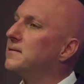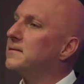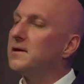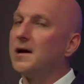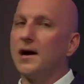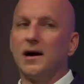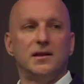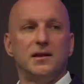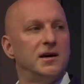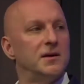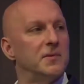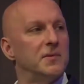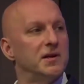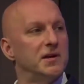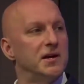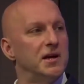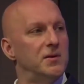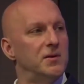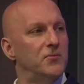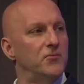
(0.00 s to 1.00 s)
Der eine hat mal einen
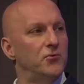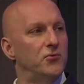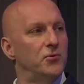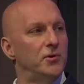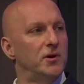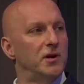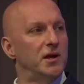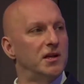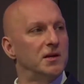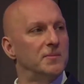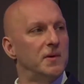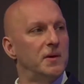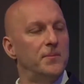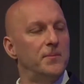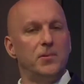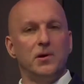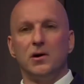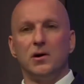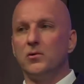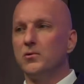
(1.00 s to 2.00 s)
gelben Flügel, der andere mal einen
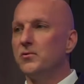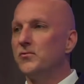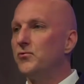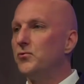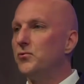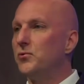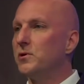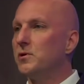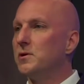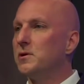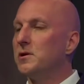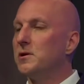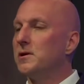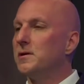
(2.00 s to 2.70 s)
blauen Flügel.